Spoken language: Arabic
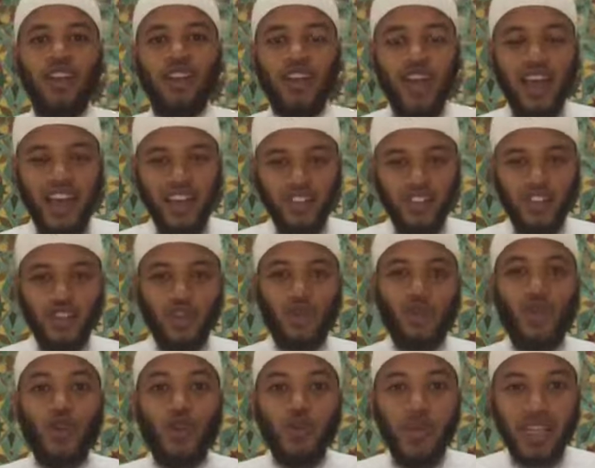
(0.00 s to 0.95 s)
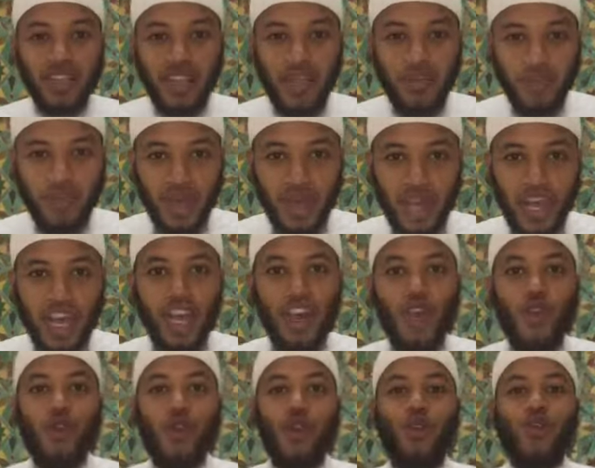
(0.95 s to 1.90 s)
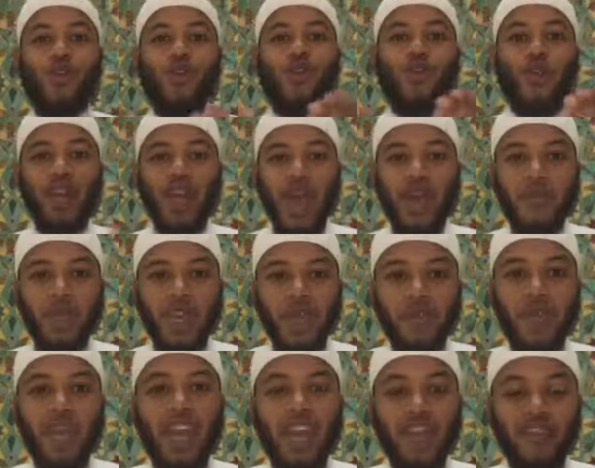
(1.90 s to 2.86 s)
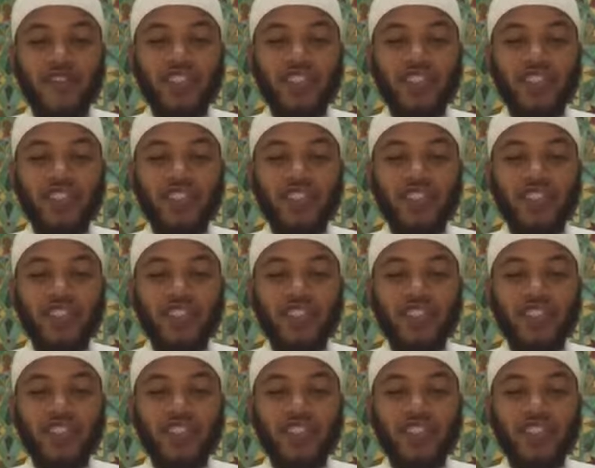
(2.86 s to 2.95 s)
كأجر كل من طبقه وكل من عمل به